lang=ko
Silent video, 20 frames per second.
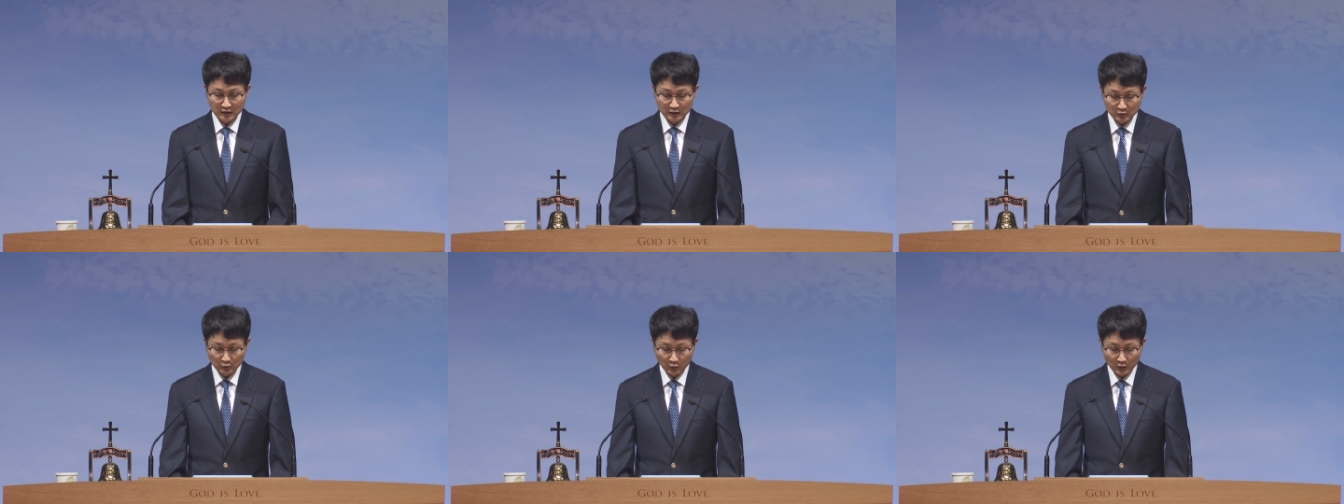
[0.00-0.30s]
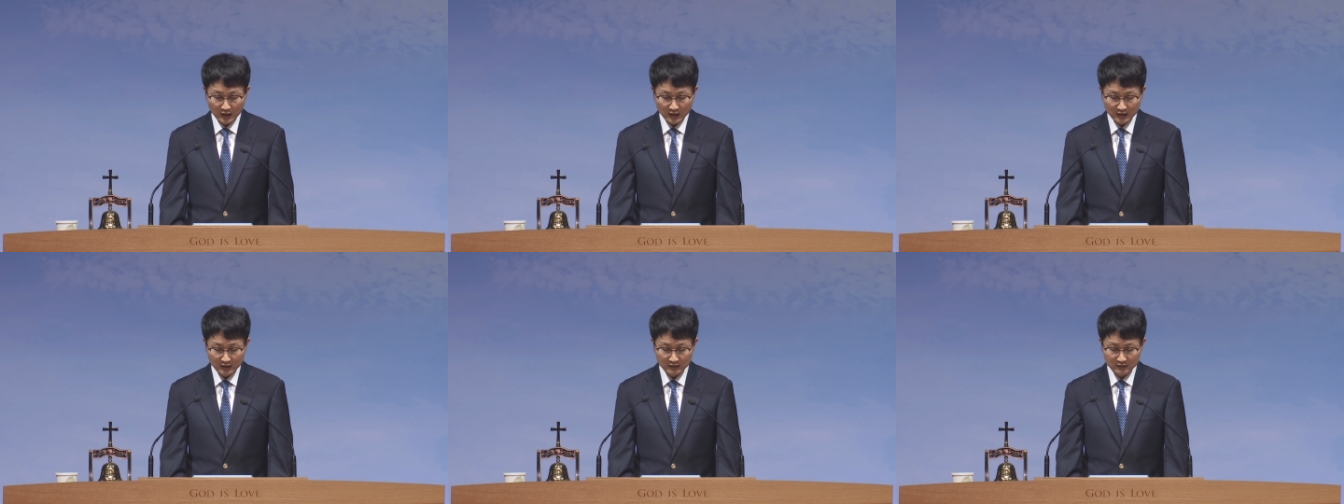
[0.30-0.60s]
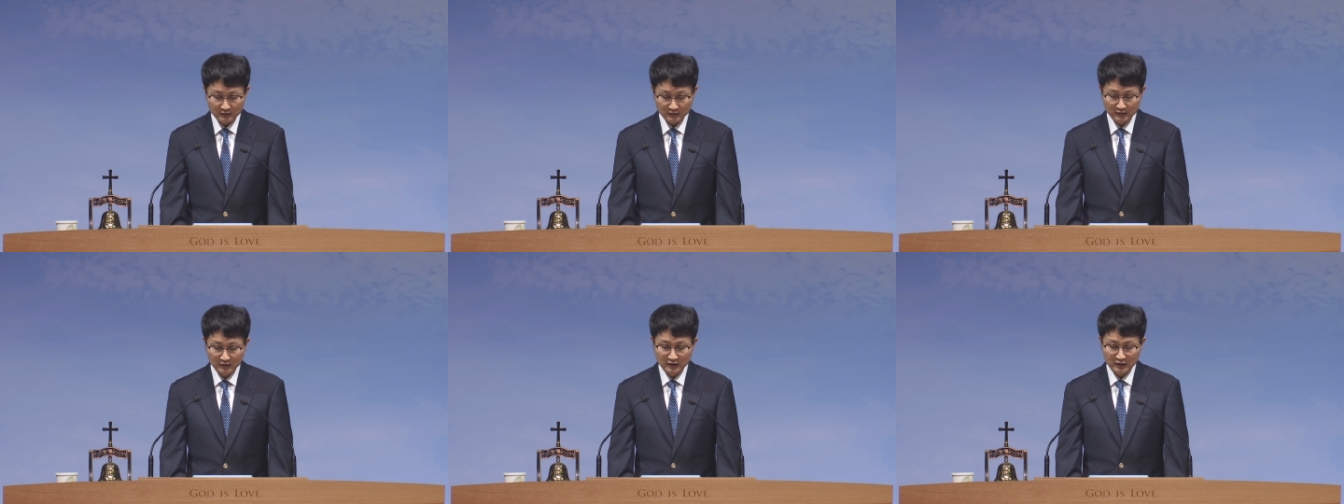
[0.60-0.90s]

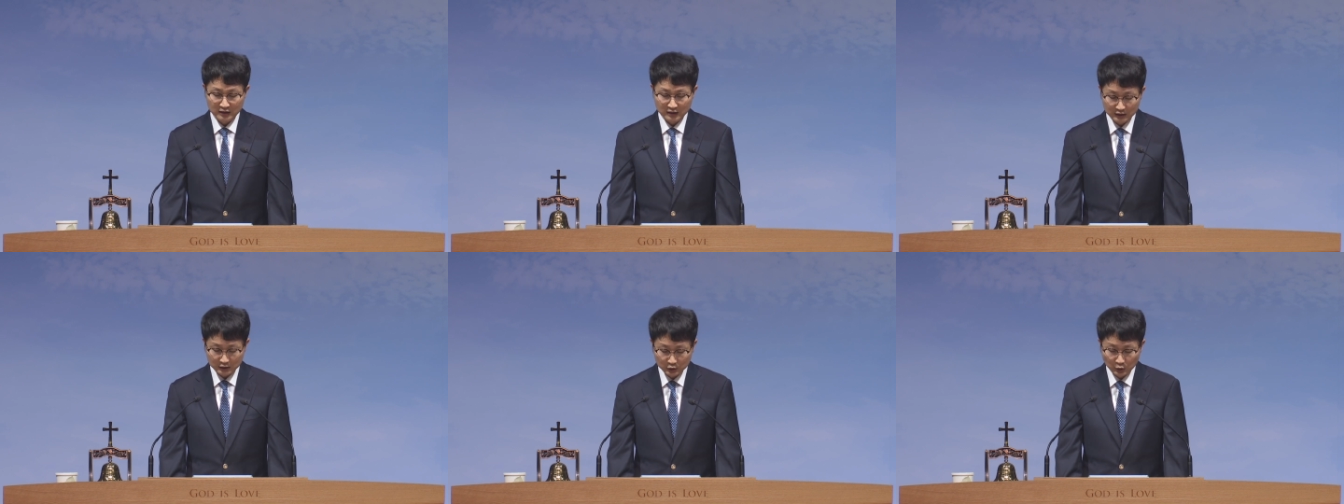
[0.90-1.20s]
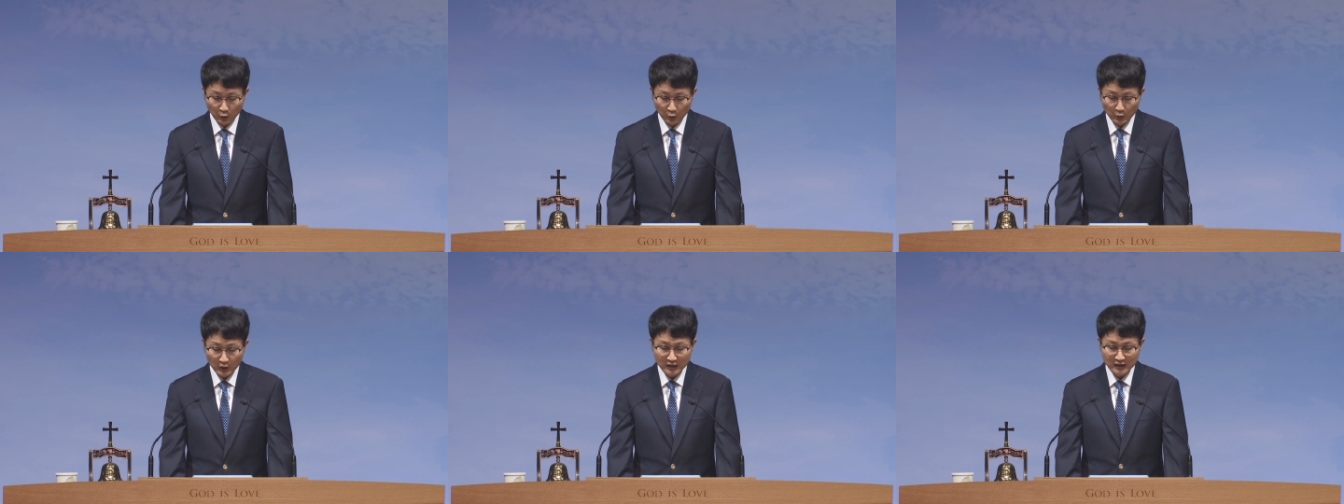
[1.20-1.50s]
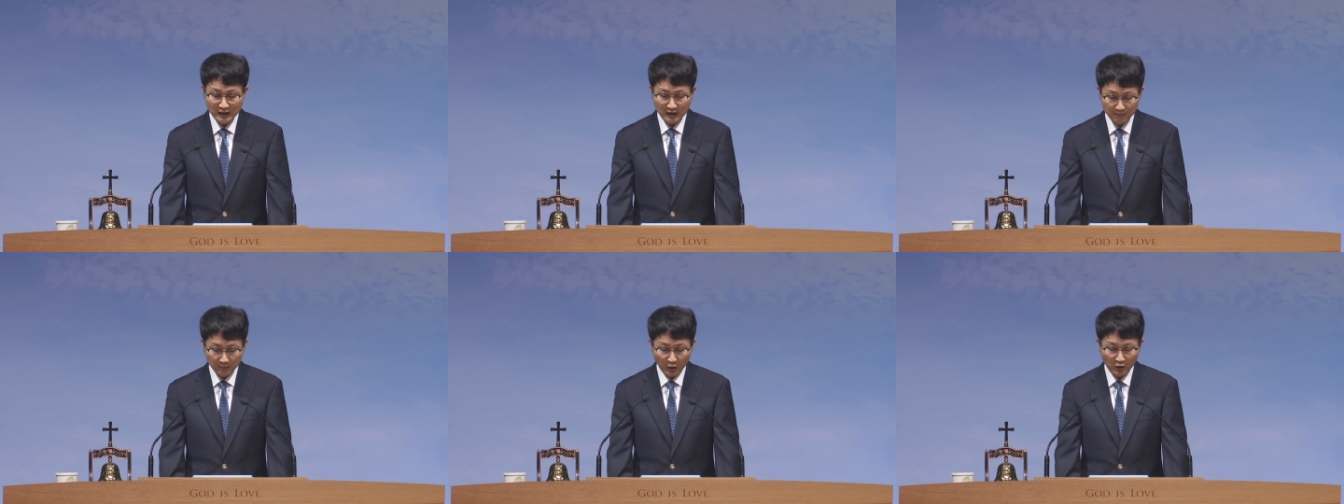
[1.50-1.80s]
또한 이
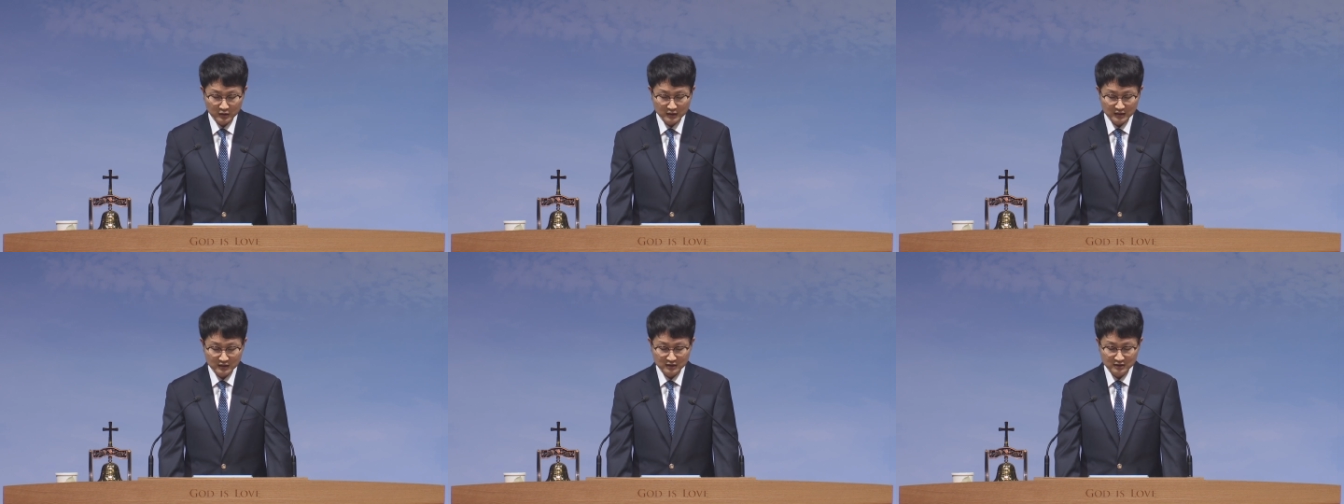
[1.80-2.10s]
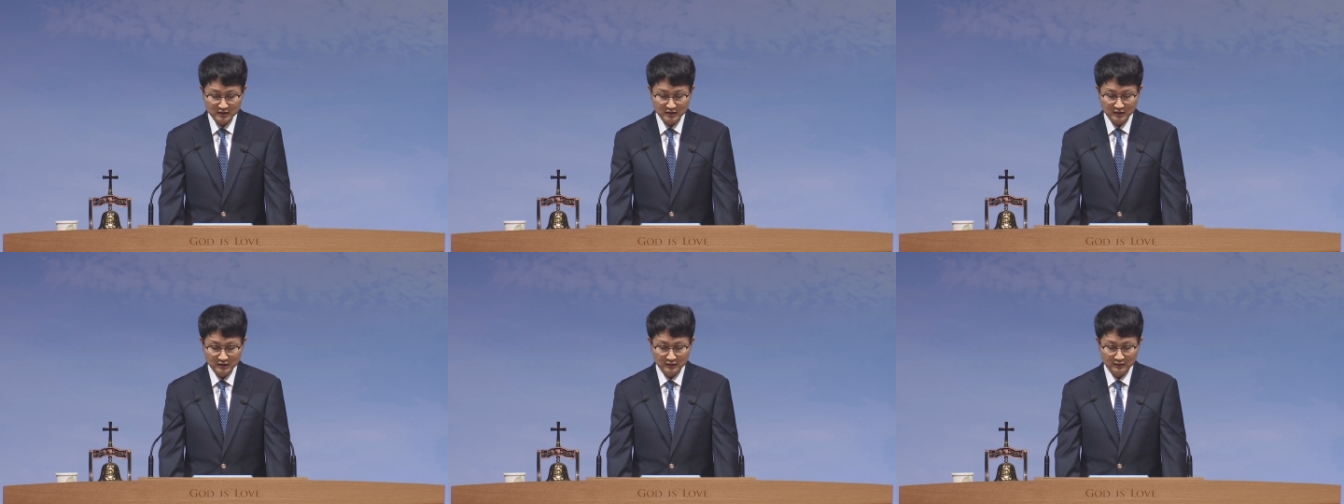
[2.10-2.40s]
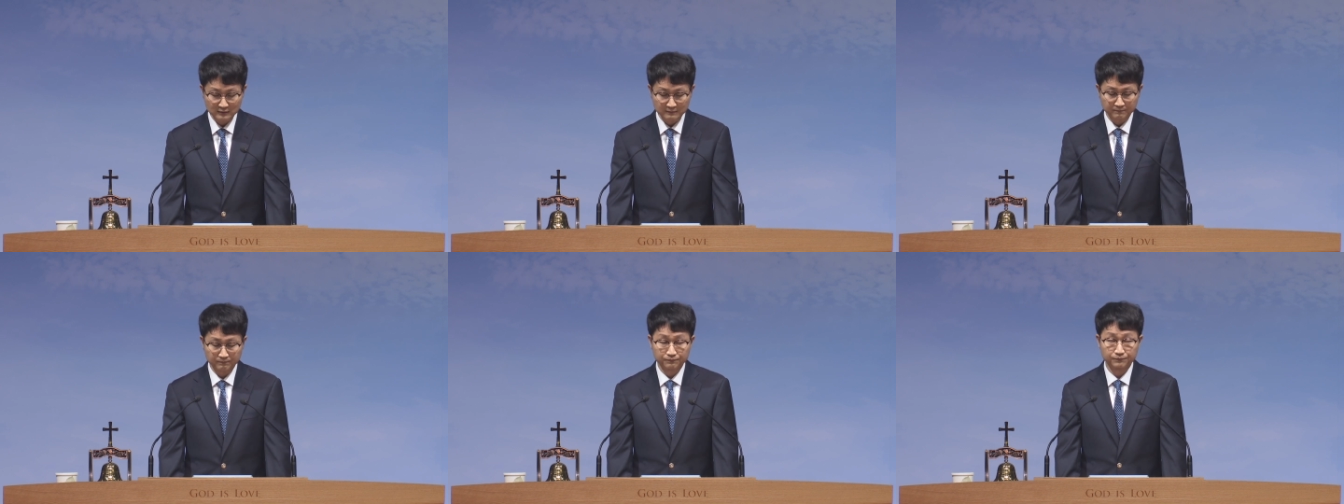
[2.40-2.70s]
교회의
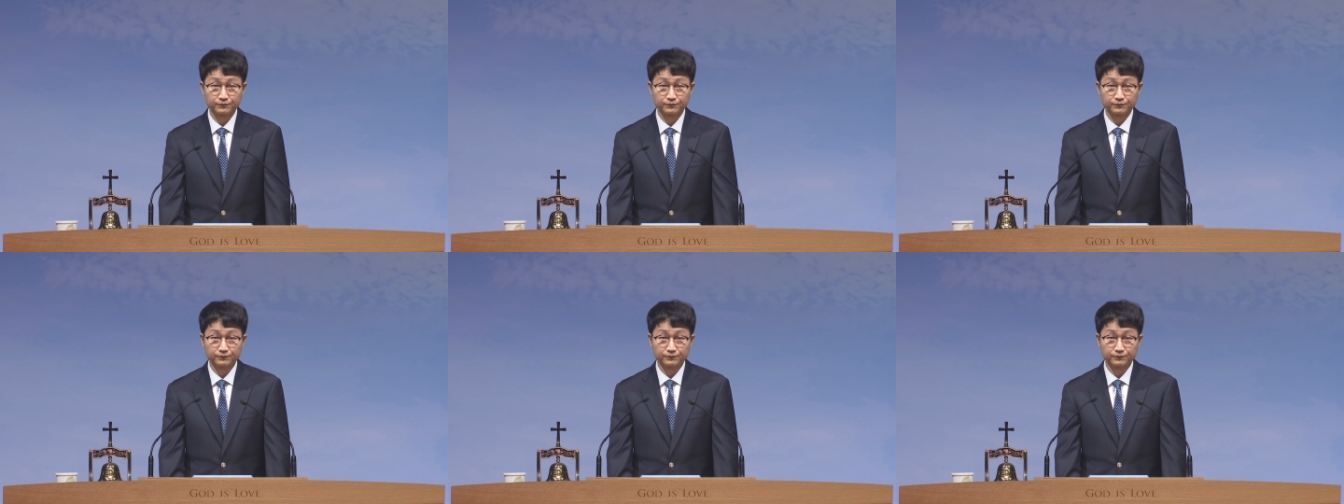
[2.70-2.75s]
머리이신